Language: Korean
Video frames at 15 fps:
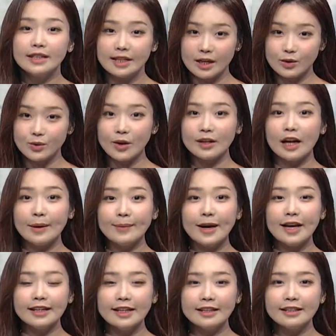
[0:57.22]
제주와
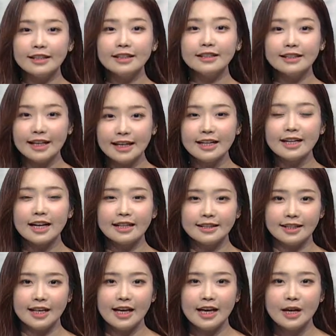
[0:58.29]
남해안에는
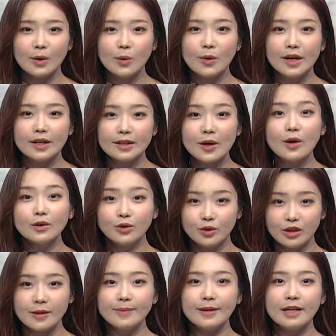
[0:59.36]
내일까지 5에서
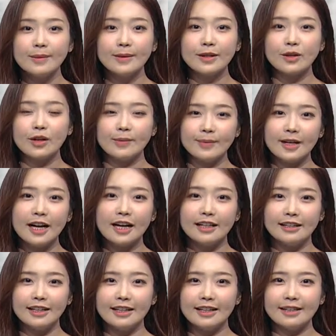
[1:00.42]
60mm의 비가
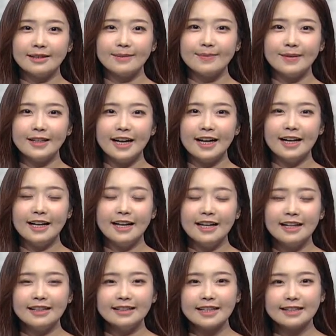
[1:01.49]
내리겠습니다.
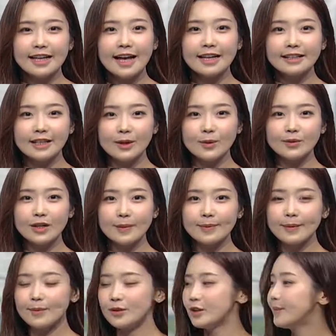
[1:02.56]
자세한 기온
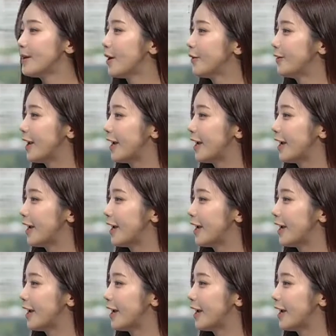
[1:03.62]
살펴보시면